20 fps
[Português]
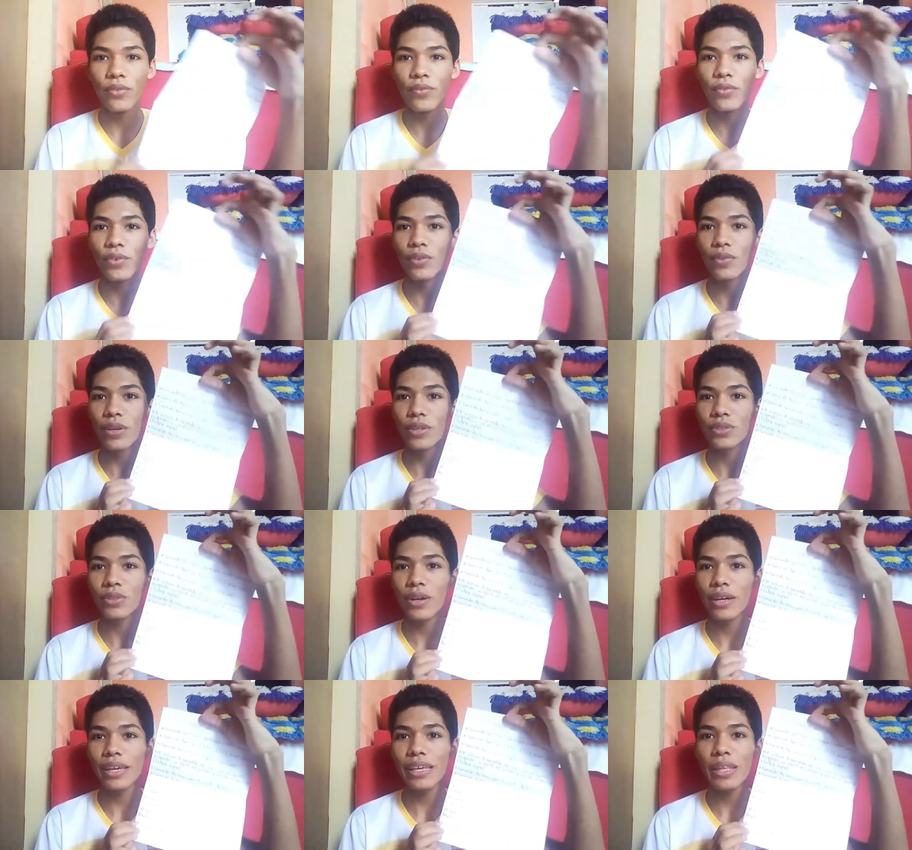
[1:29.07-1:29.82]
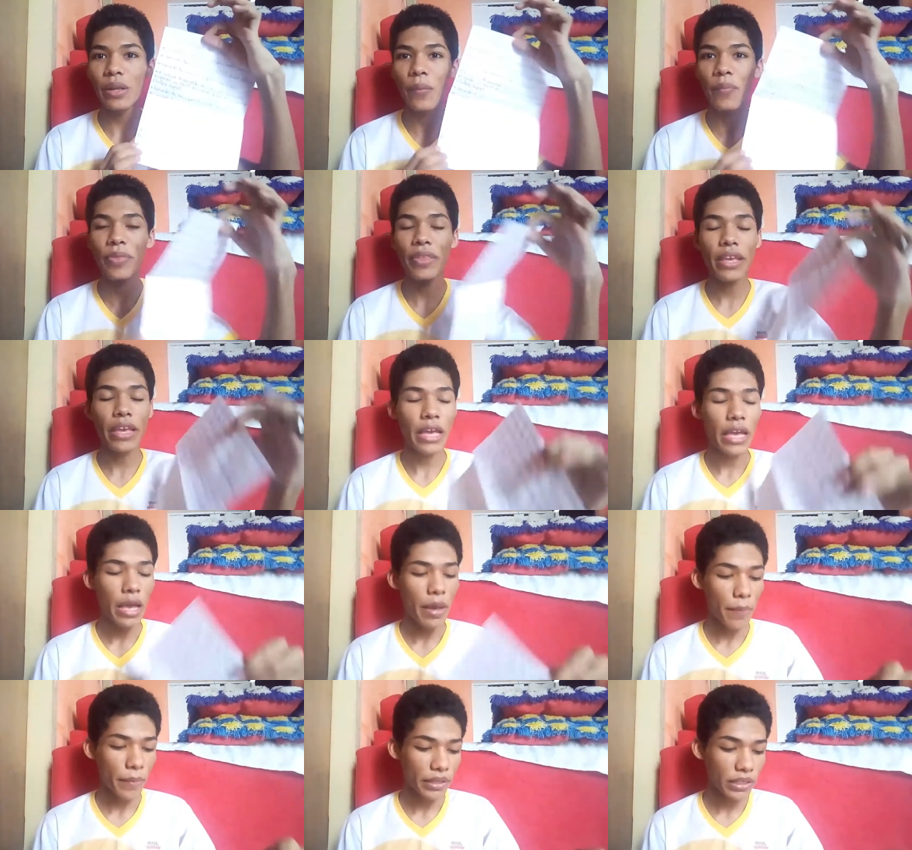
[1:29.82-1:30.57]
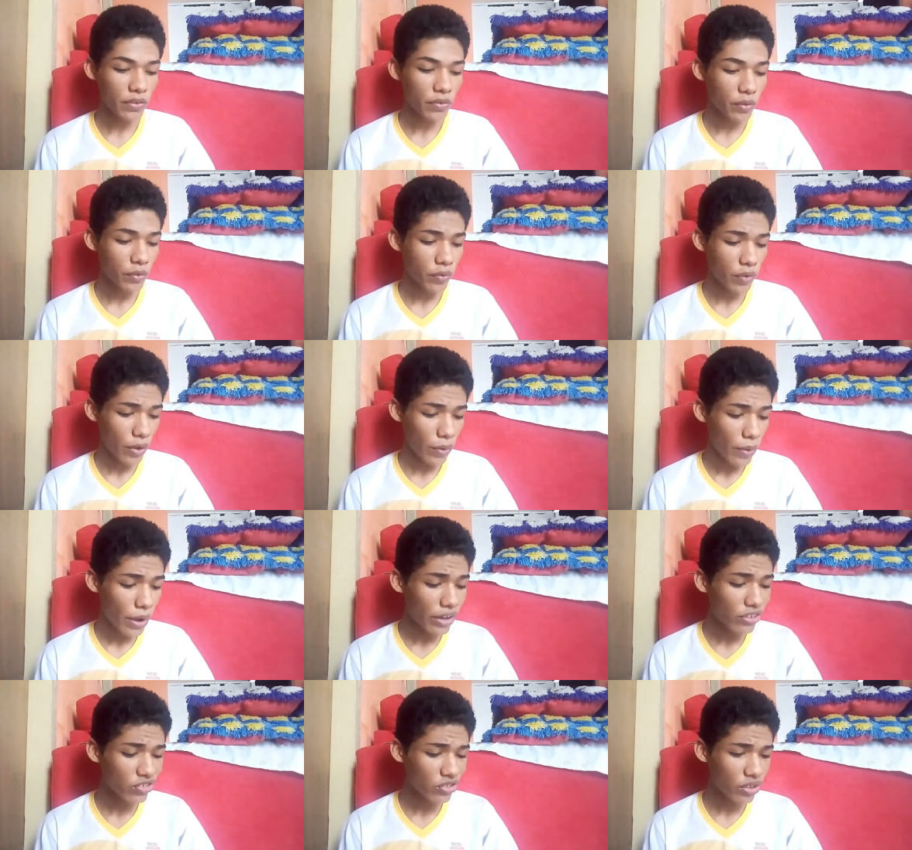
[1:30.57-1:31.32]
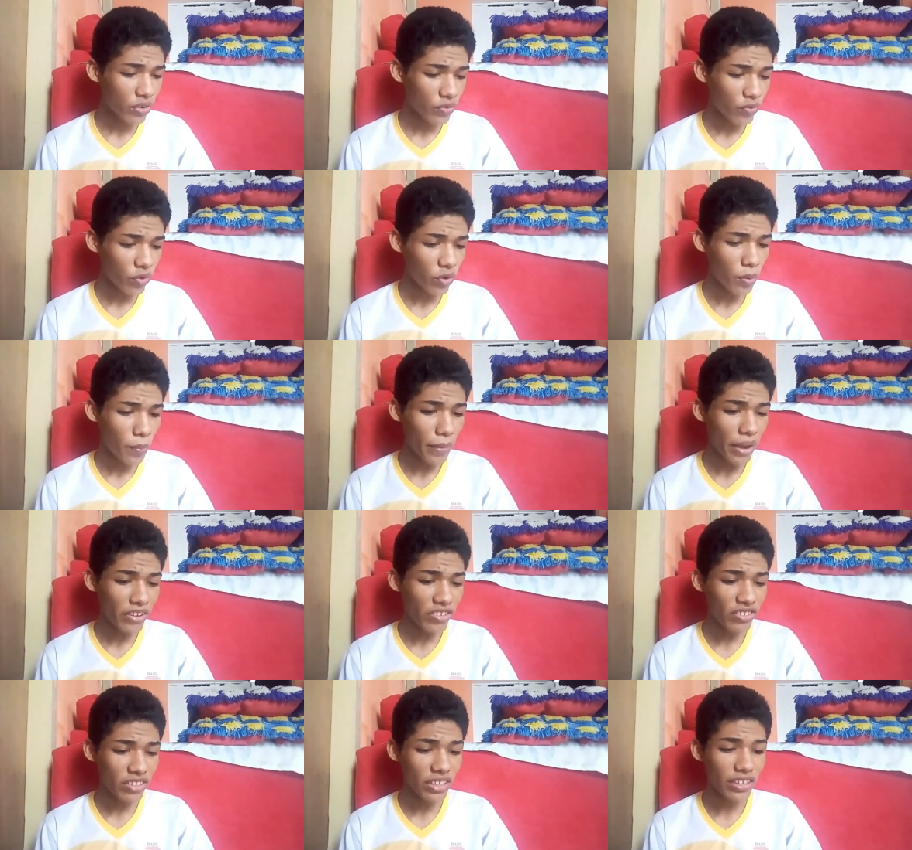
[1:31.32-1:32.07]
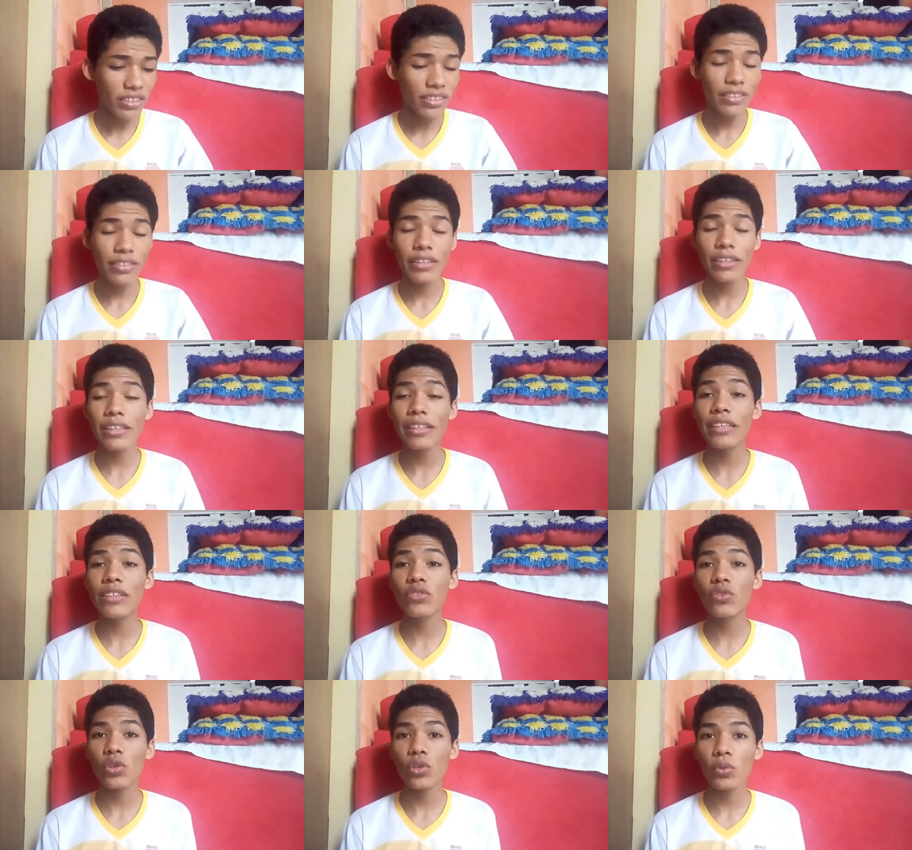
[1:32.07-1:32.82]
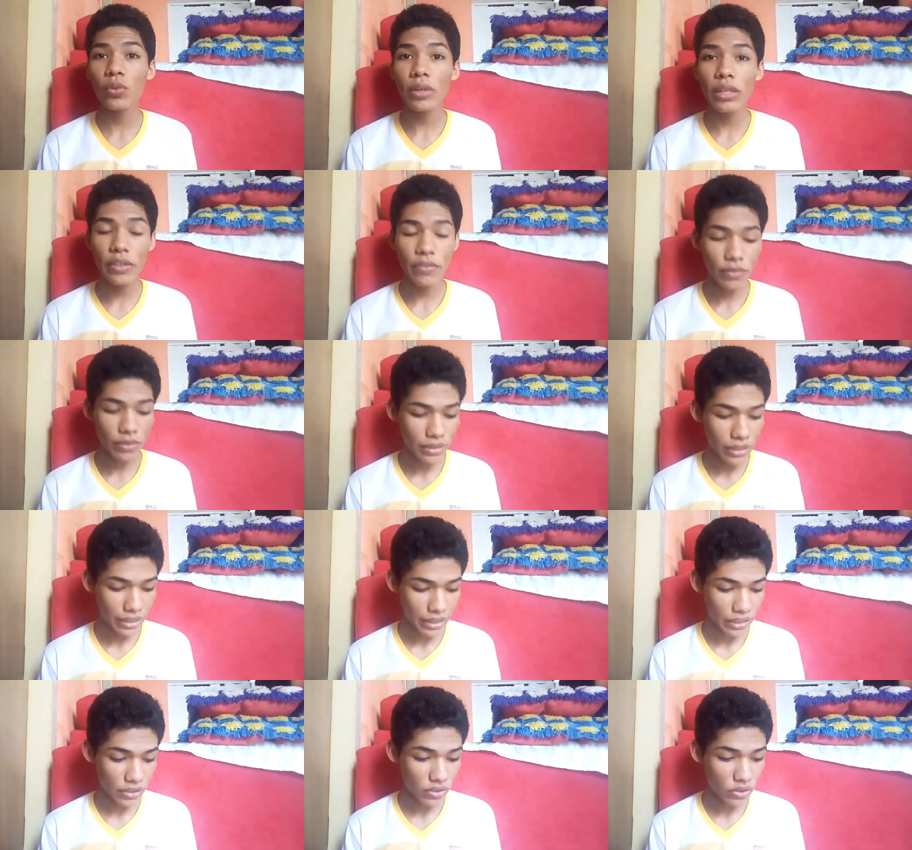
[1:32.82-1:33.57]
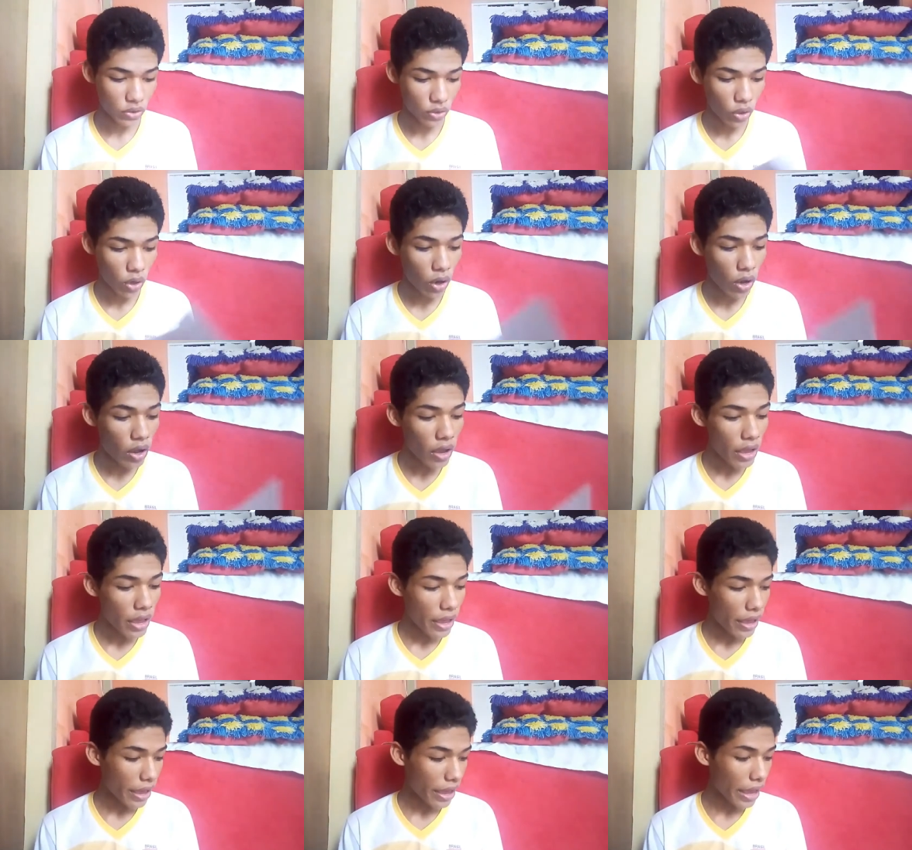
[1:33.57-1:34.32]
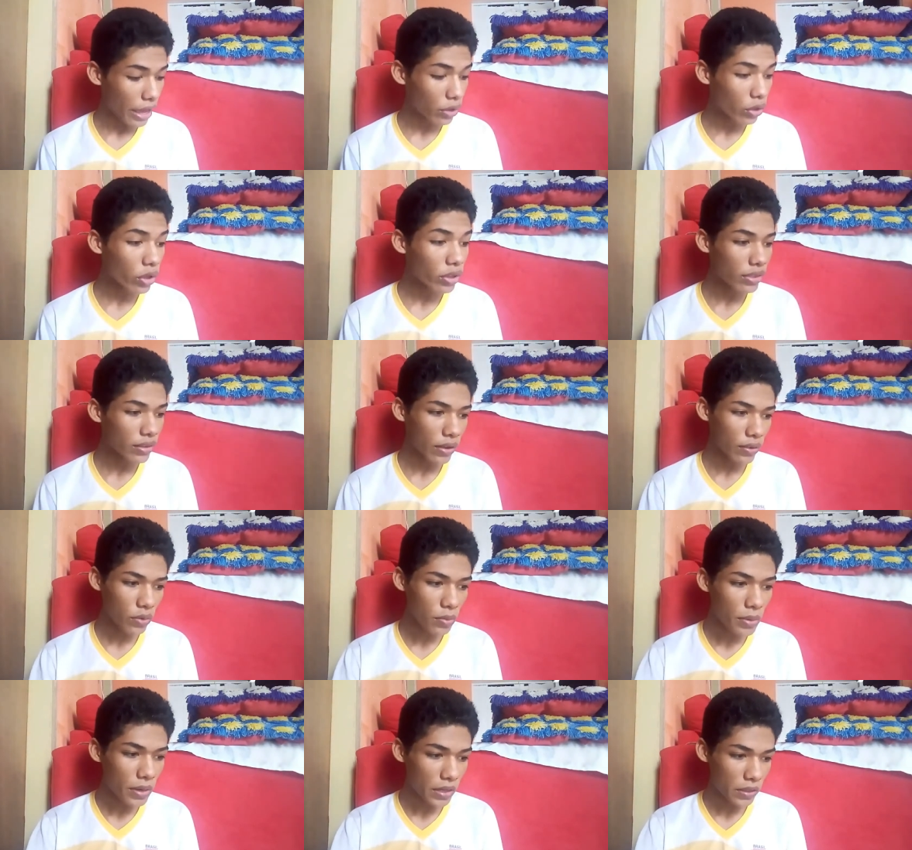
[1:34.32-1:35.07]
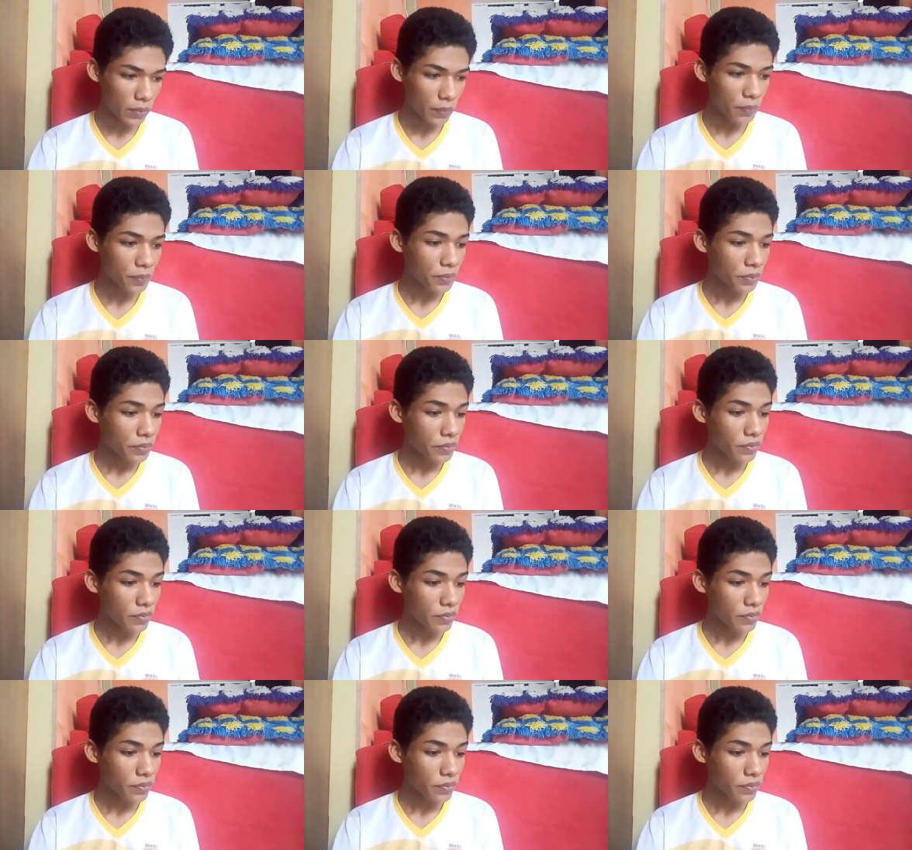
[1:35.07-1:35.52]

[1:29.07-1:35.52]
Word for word: Não foi, não é só aqui não. Mas enfim, eu acho que foi mais do que de 18 livros aqui só é anotando mesmo.